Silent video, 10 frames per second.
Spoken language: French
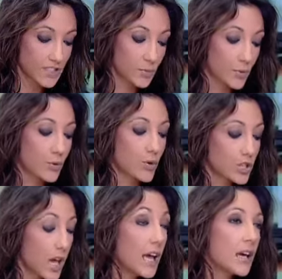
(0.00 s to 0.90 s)
peu
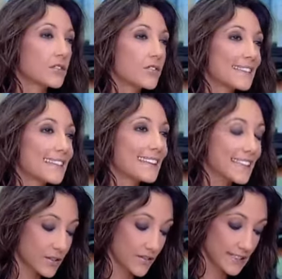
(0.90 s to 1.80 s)
gauche. Dans les années
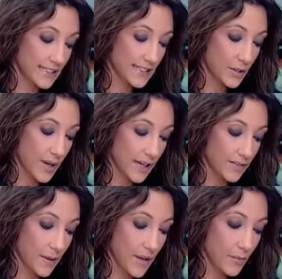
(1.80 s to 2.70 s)
90, il lui arrivait même